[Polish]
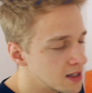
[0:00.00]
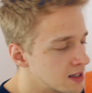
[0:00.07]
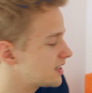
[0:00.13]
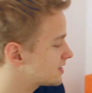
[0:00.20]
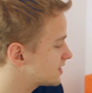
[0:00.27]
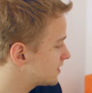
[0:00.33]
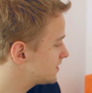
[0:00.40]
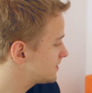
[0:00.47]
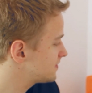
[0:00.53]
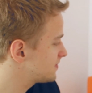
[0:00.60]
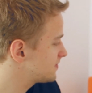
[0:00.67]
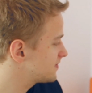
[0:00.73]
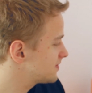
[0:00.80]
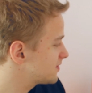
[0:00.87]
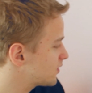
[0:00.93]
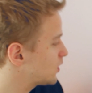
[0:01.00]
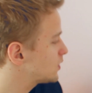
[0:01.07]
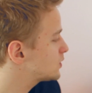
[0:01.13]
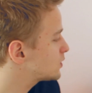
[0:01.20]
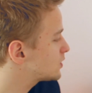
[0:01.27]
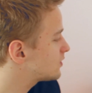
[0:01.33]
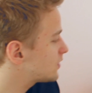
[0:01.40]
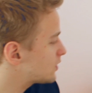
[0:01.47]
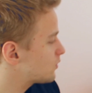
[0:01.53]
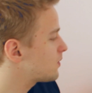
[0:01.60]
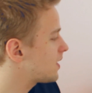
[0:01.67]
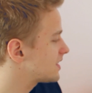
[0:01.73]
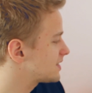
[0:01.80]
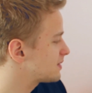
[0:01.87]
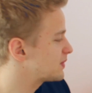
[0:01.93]
Wiesz dlaczego? W końcu ci
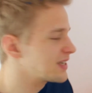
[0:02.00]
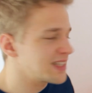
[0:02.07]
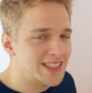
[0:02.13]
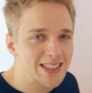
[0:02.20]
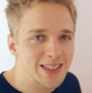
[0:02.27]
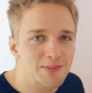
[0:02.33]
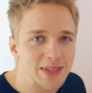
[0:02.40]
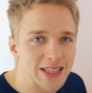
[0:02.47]
wytłumaczę, bo kiedyś się